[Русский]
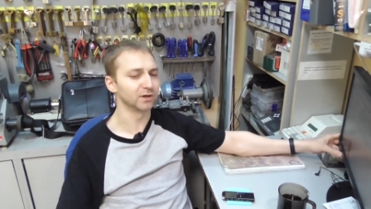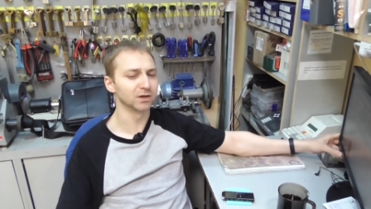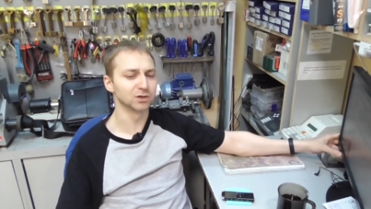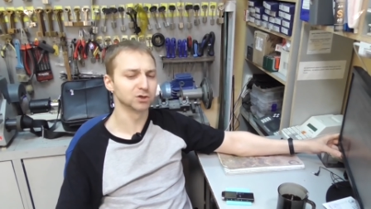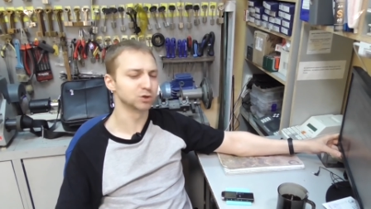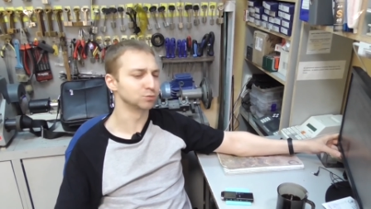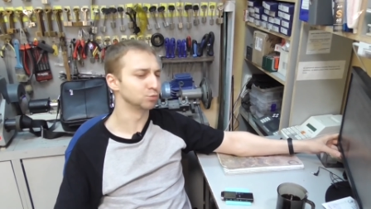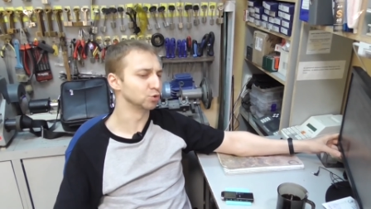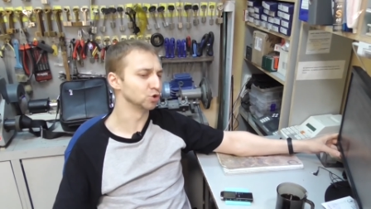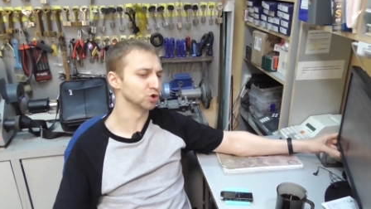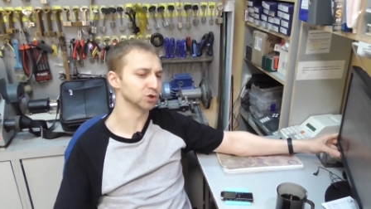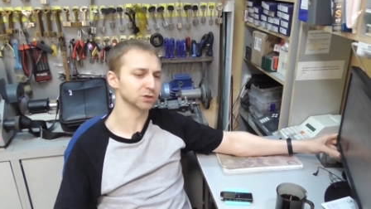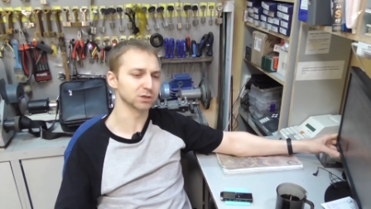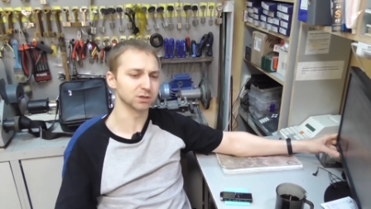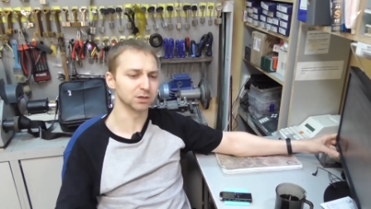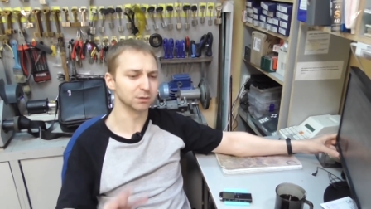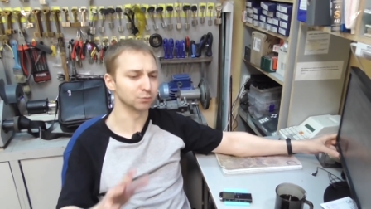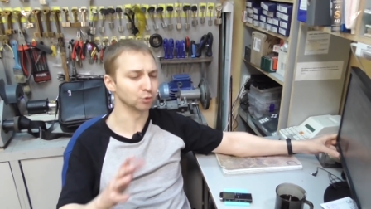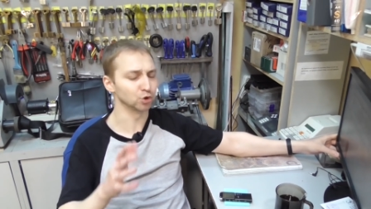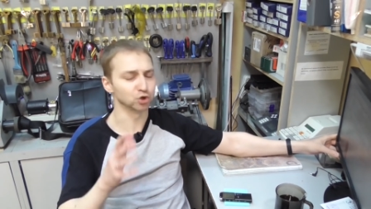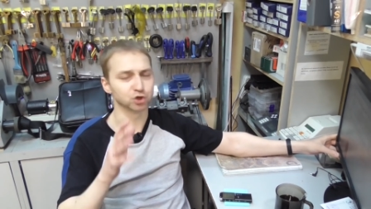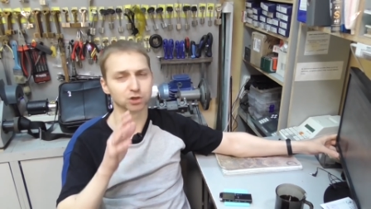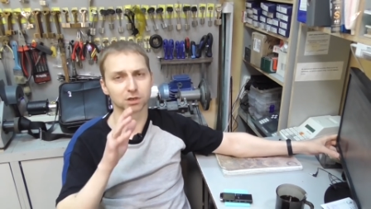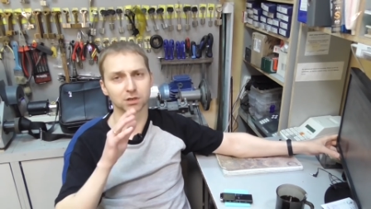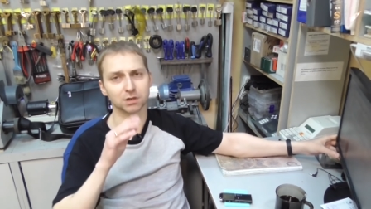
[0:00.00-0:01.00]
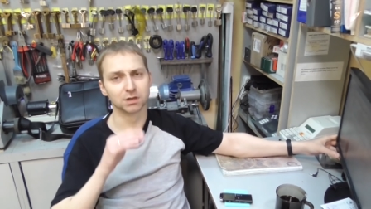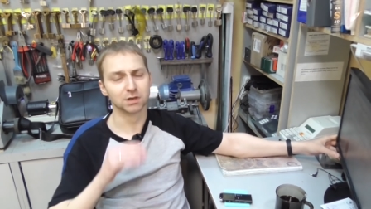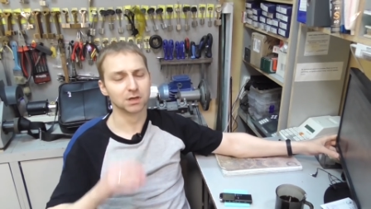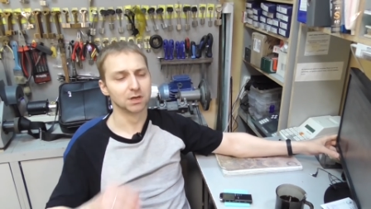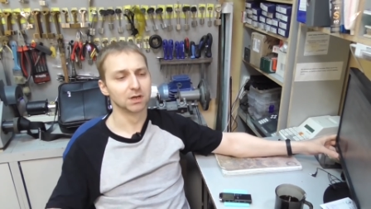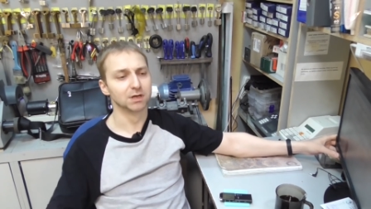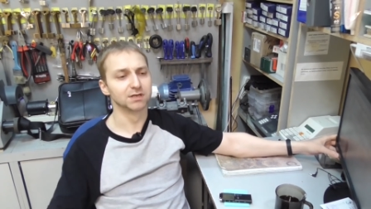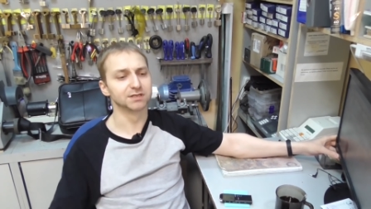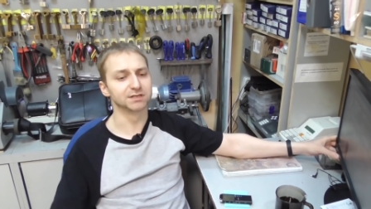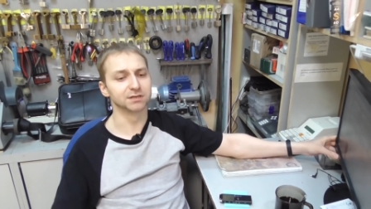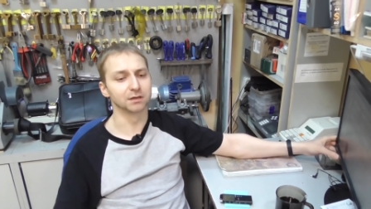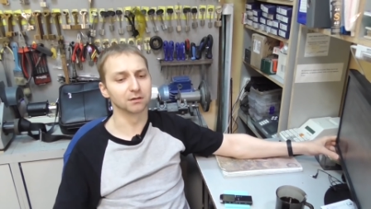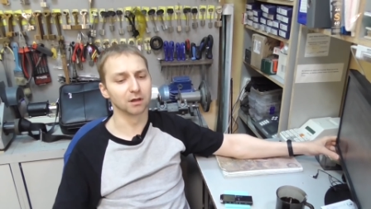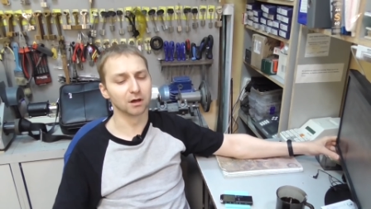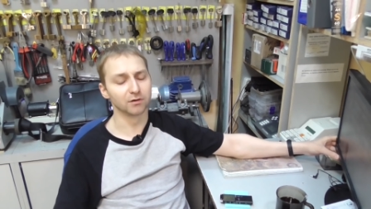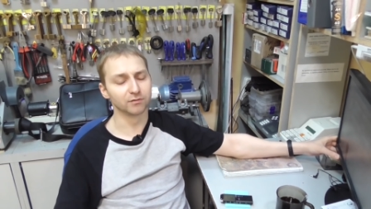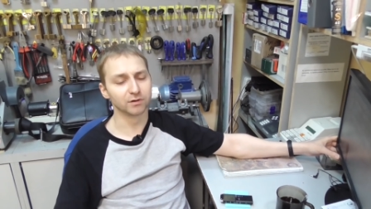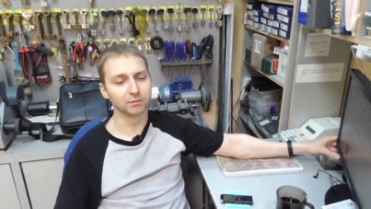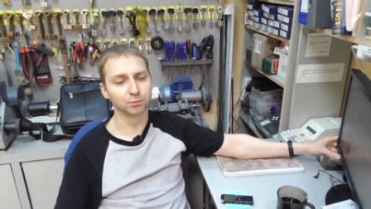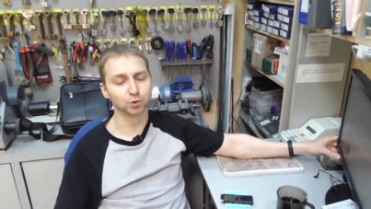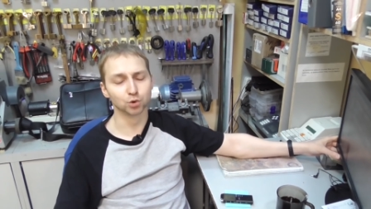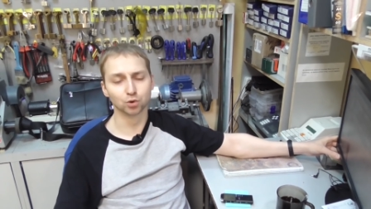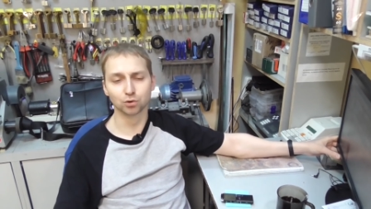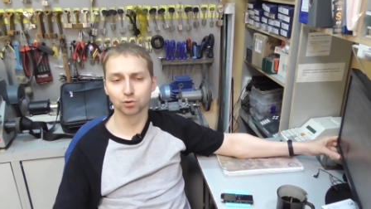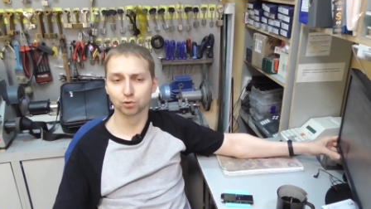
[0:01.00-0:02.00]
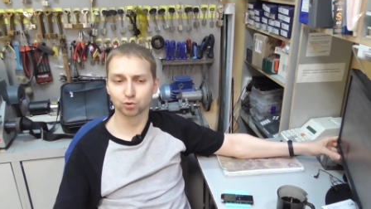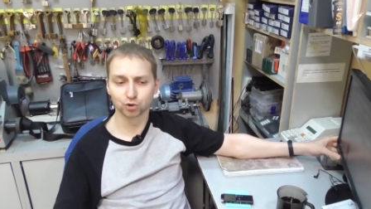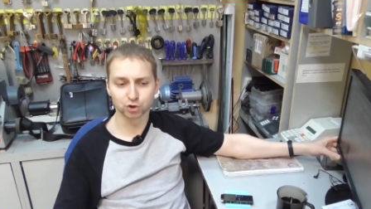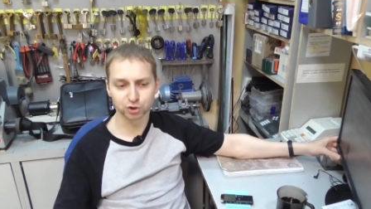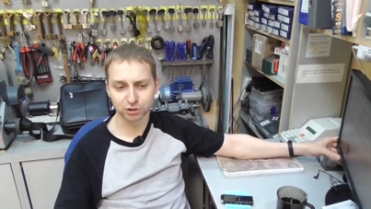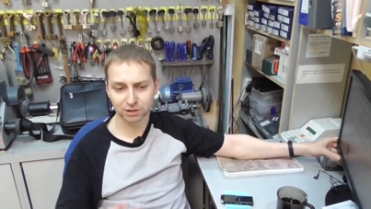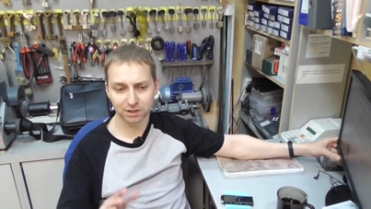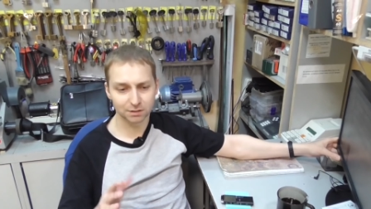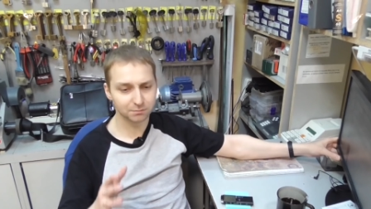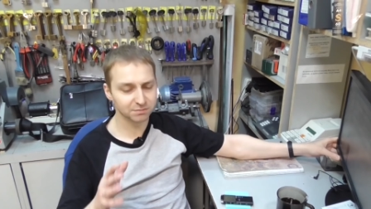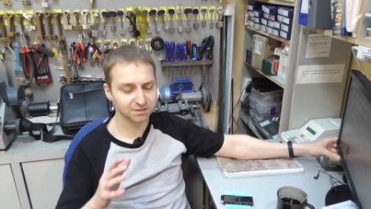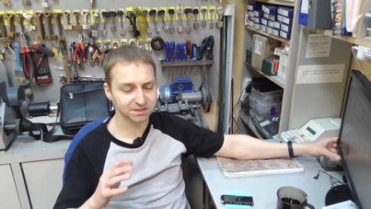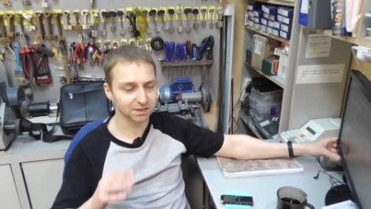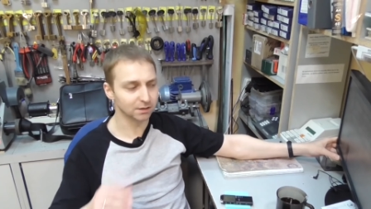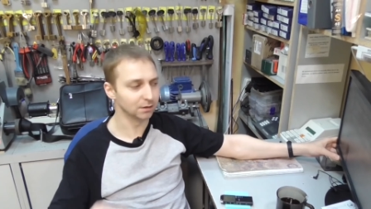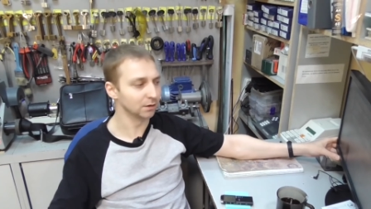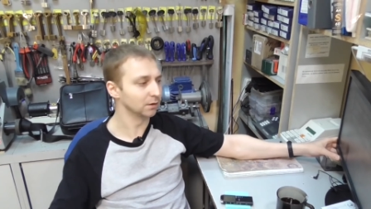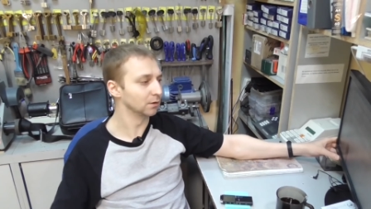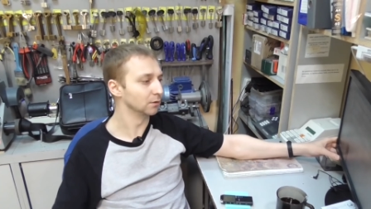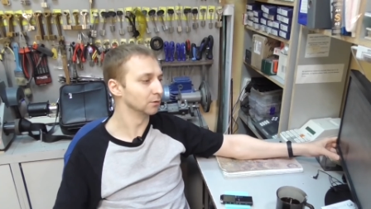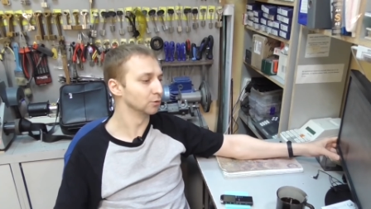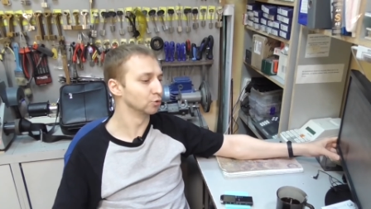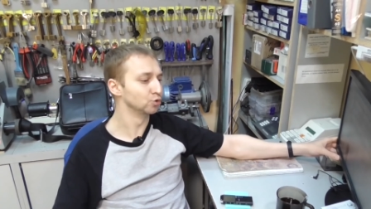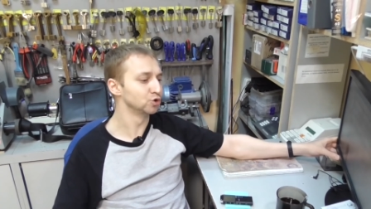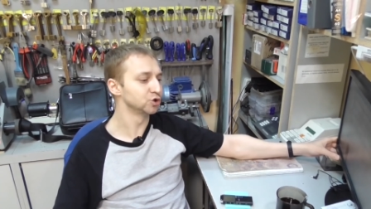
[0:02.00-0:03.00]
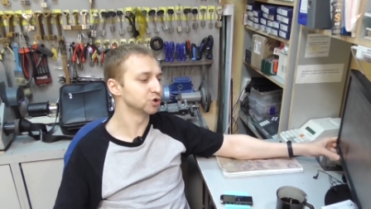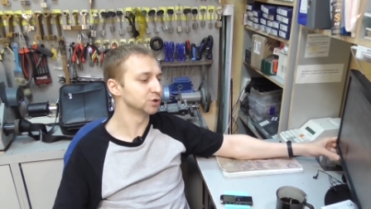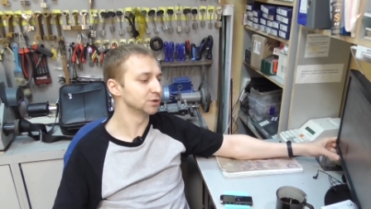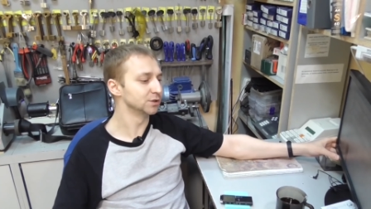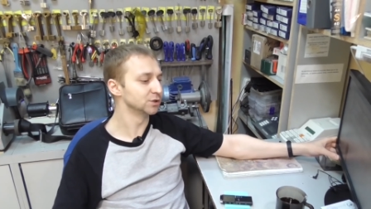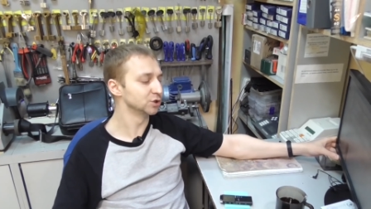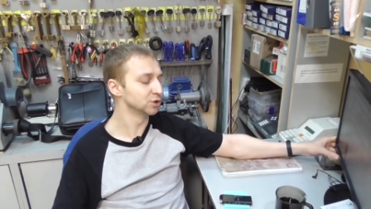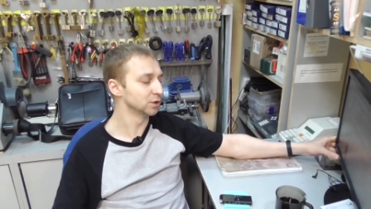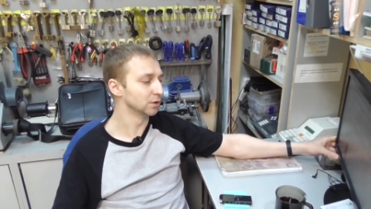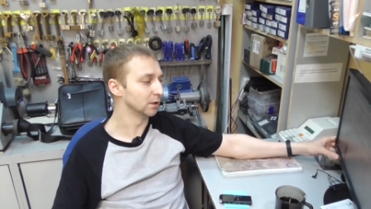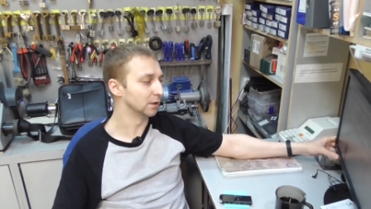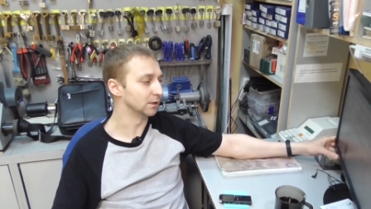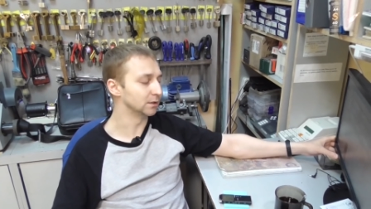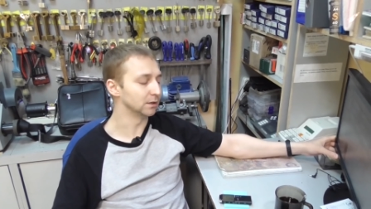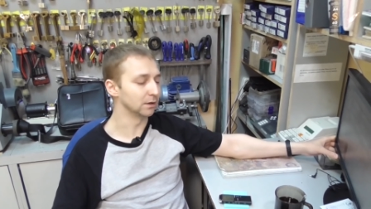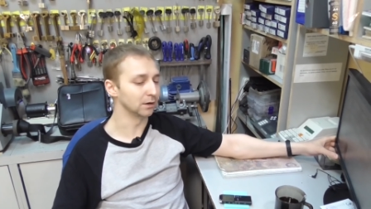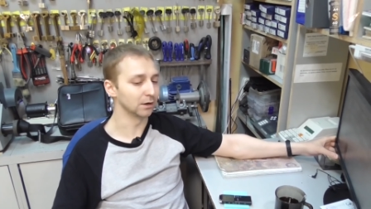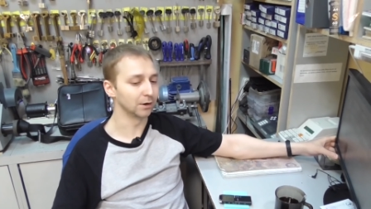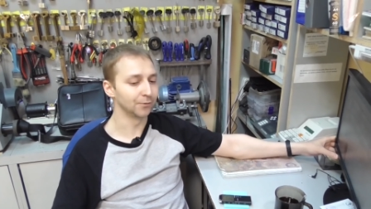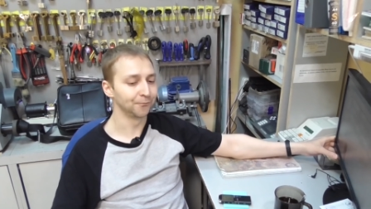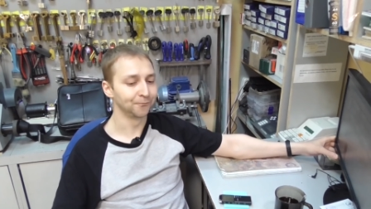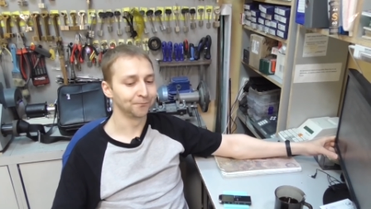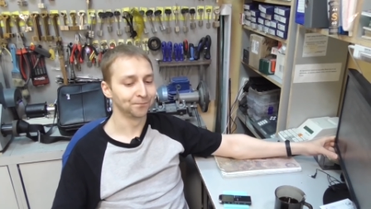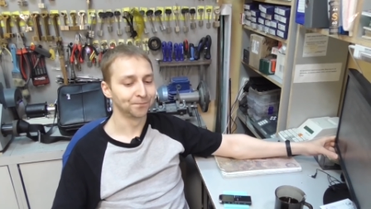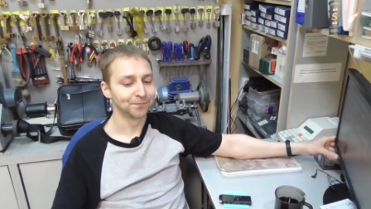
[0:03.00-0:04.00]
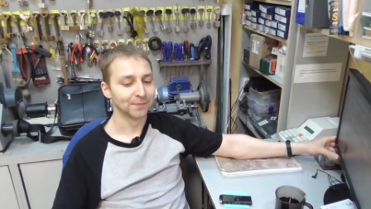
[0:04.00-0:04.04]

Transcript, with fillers: даже может немножко силовым, но лучше не обязательно, лучше нежелательно.